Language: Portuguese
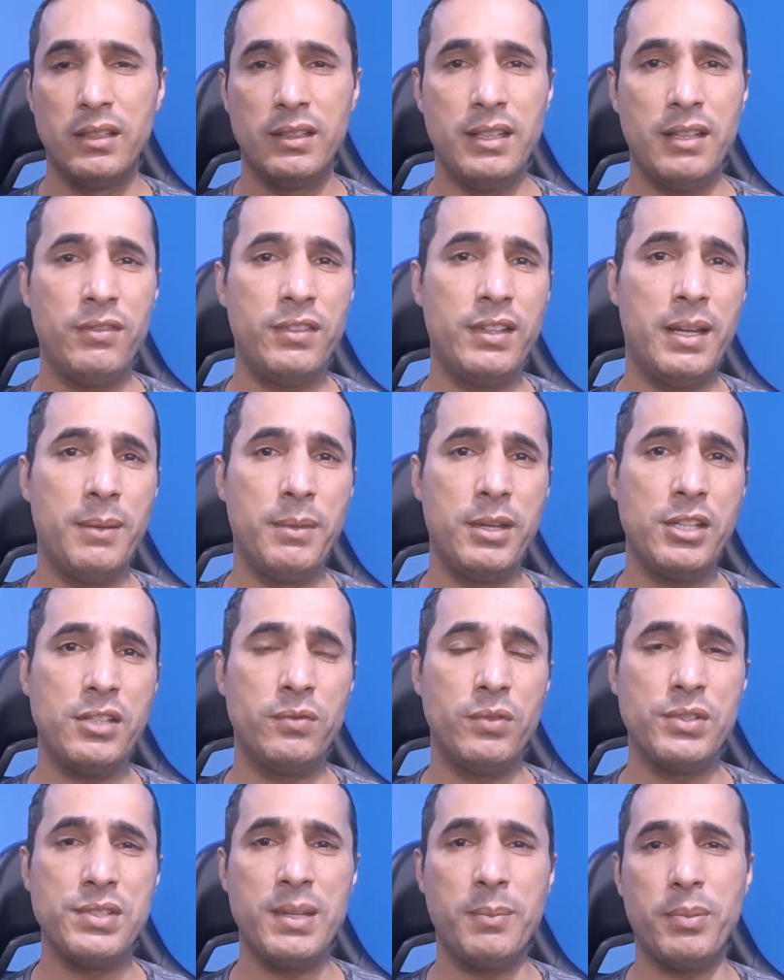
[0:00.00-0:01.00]
devidamente
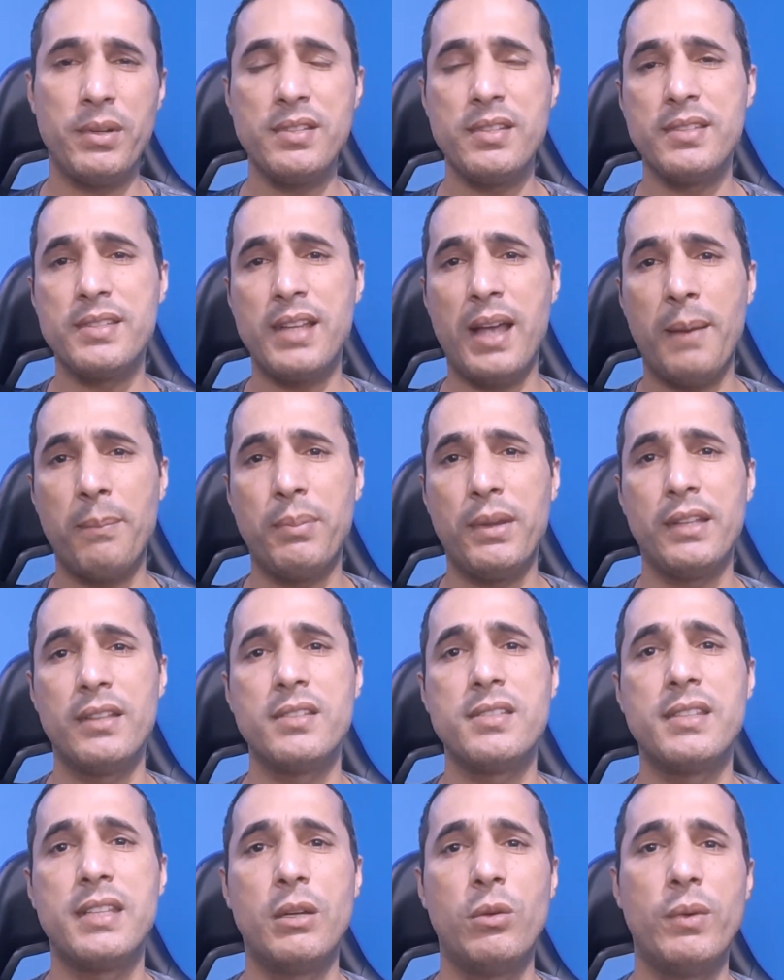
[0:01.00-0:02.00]
você precisar
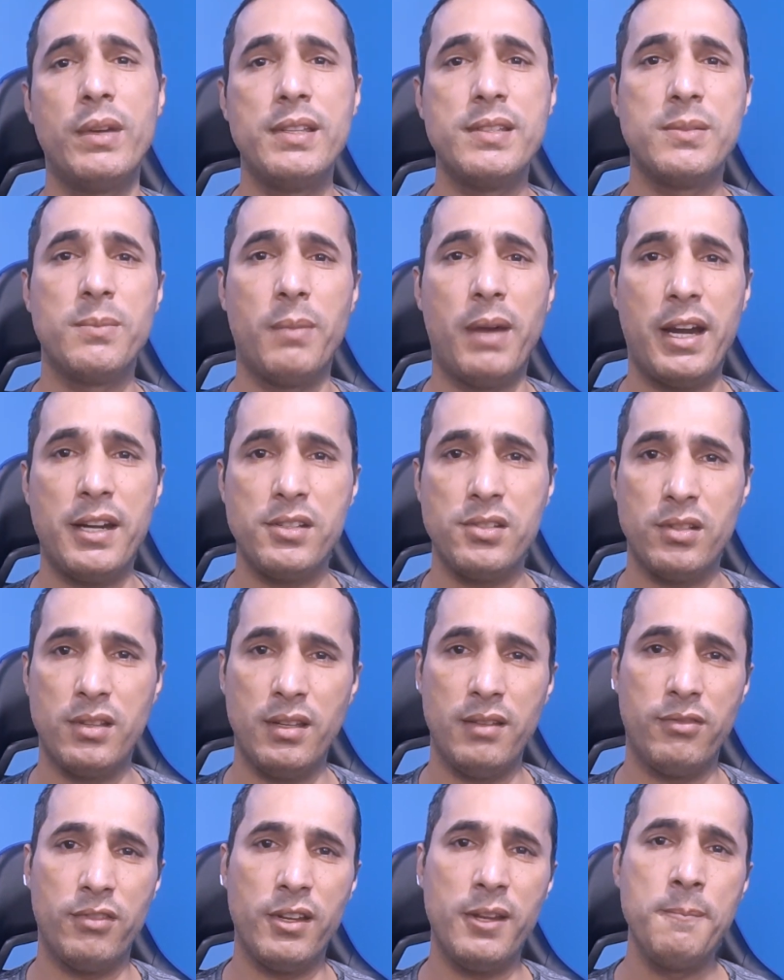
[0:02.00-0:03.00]
apenas ter uma Smart
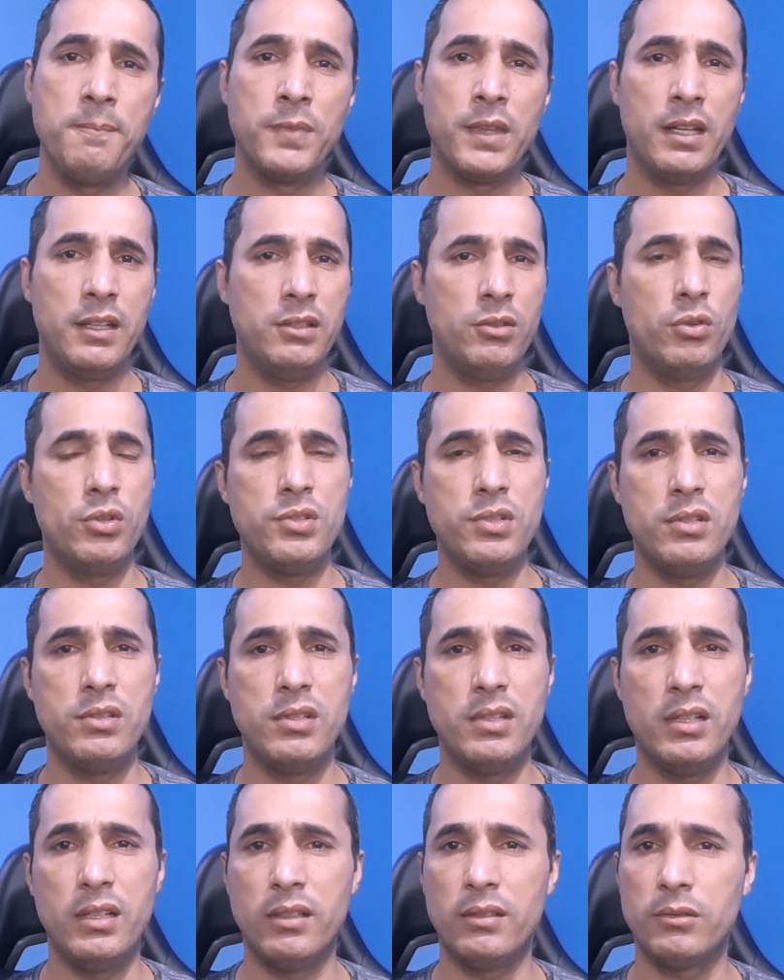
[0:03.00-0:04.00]
TV e hoje em
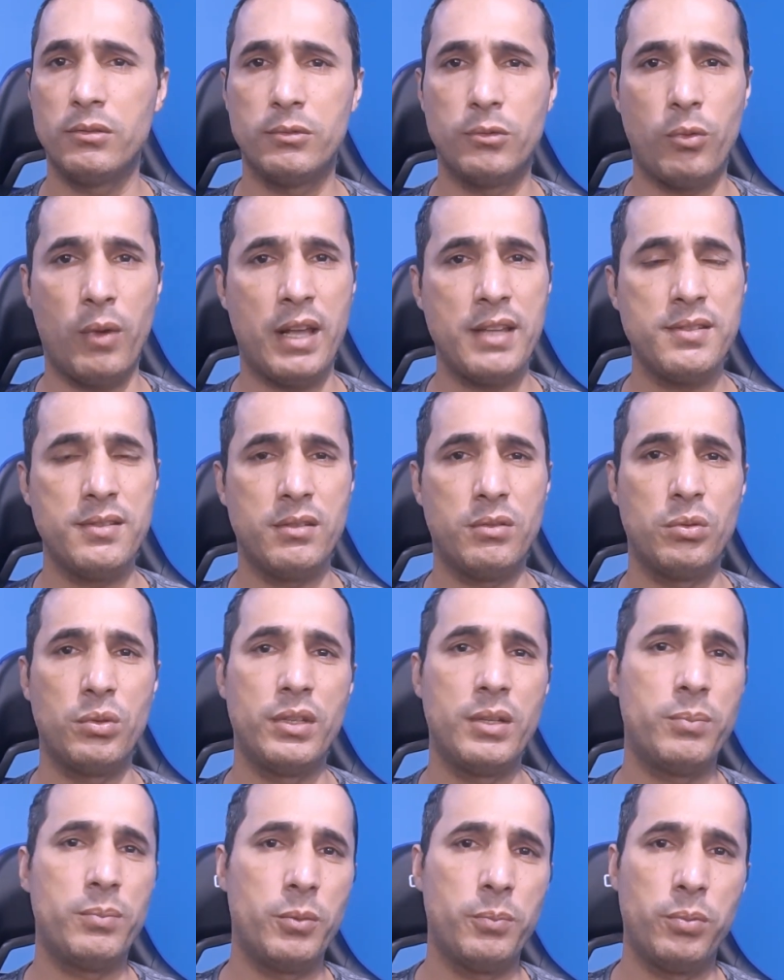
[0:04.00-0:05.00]
dia quase
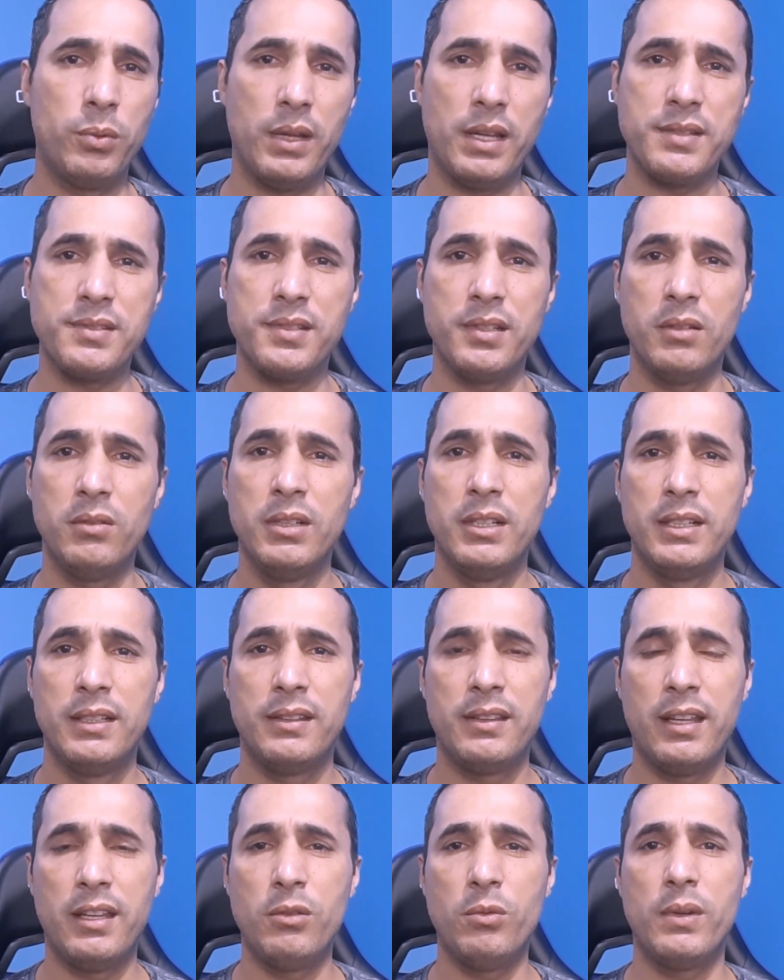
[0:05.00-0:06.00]
toda a população
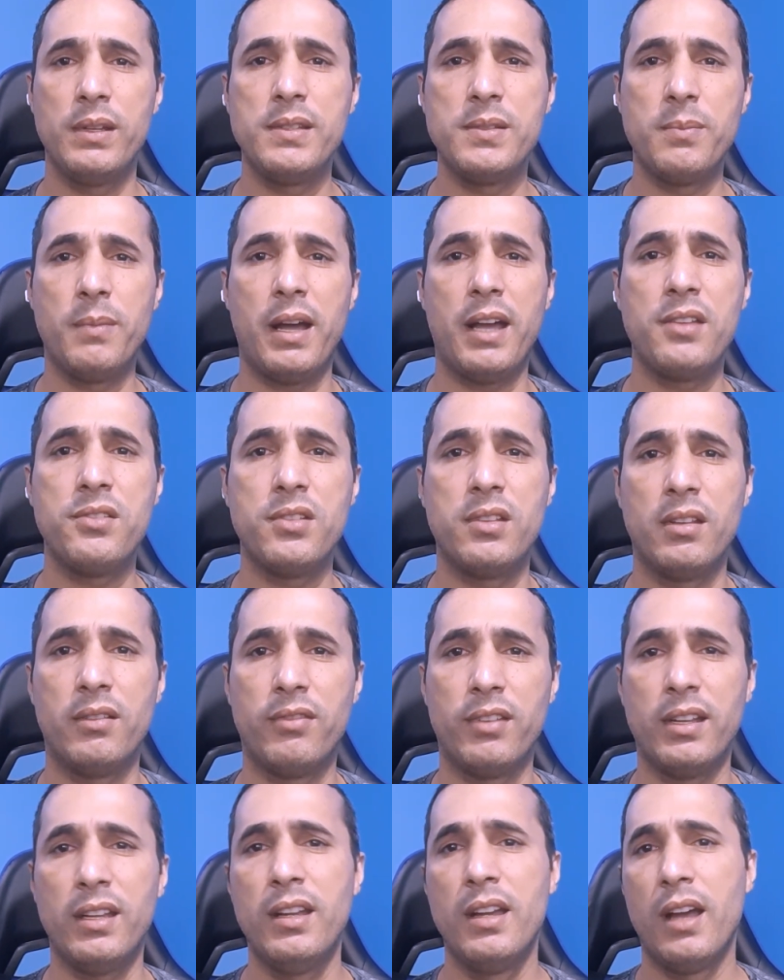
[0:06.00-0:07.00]
tem uma Smart
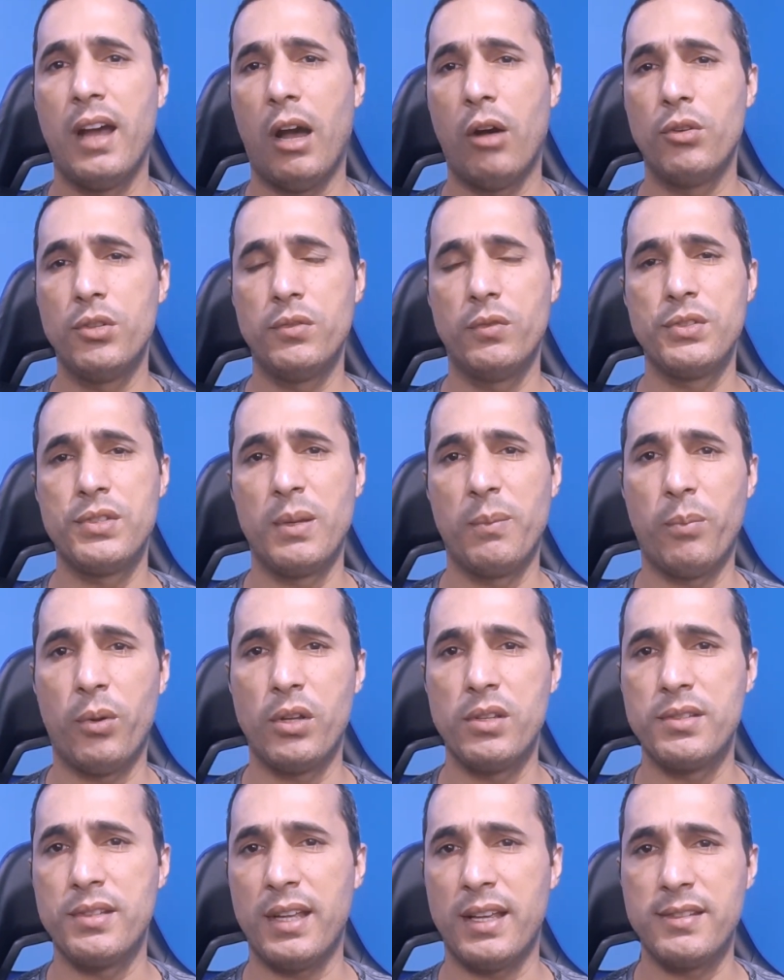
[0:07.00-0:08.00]
TV onde você
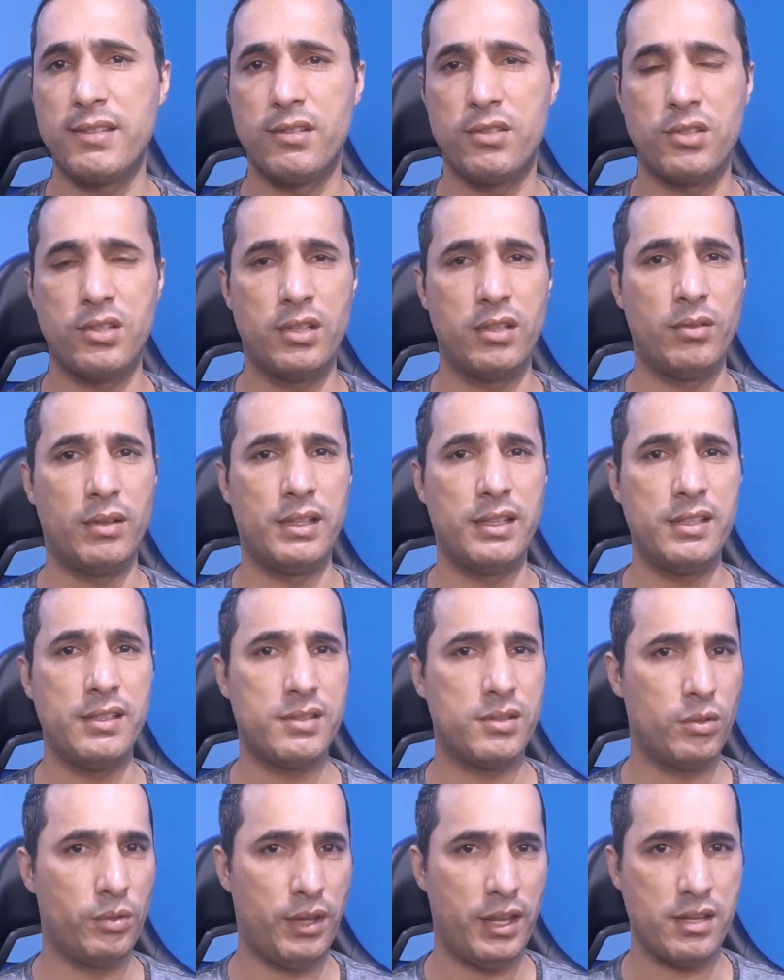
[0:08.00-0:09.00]
pode estar assistindo ali
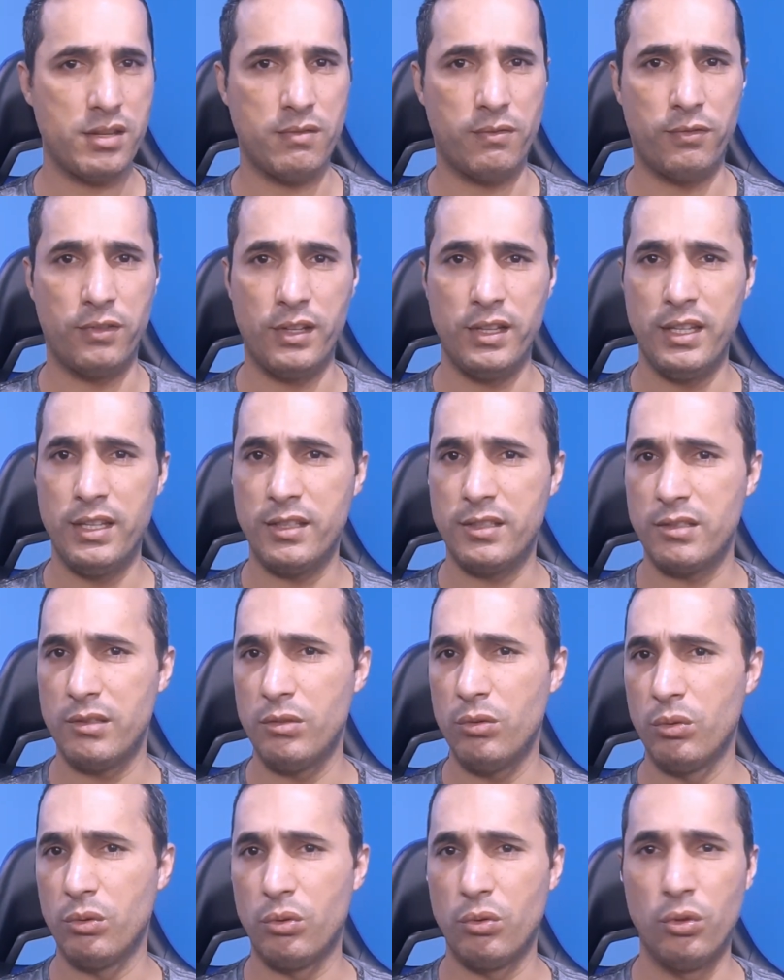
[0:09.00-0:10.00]
seu Netflix,
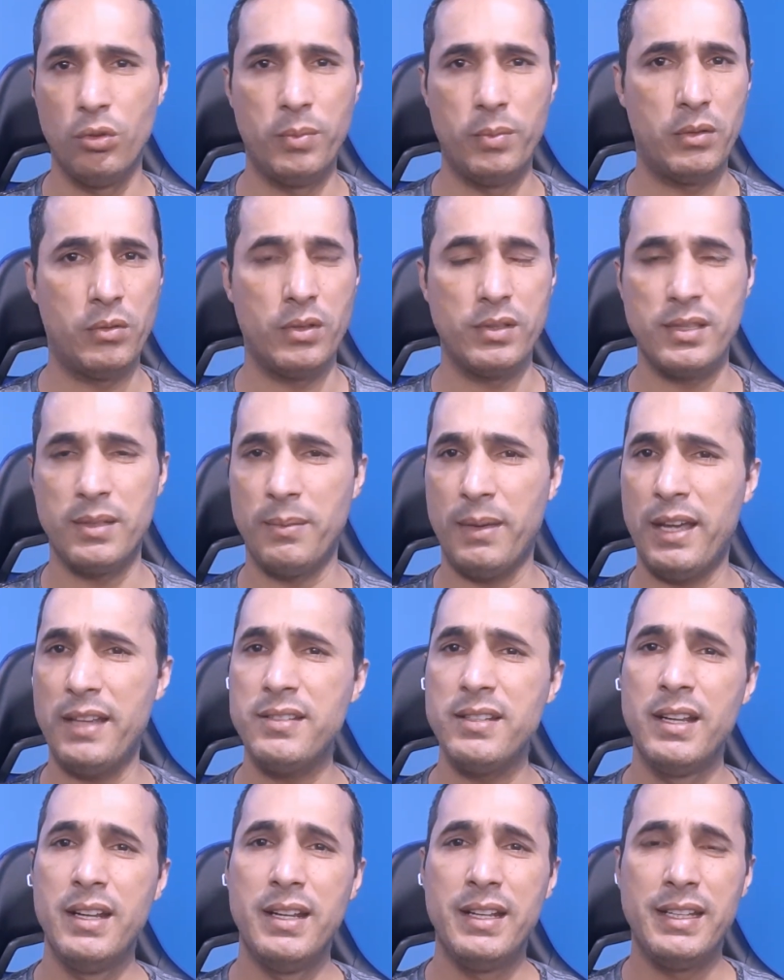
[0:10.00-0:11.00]
YouTube, coisa mais.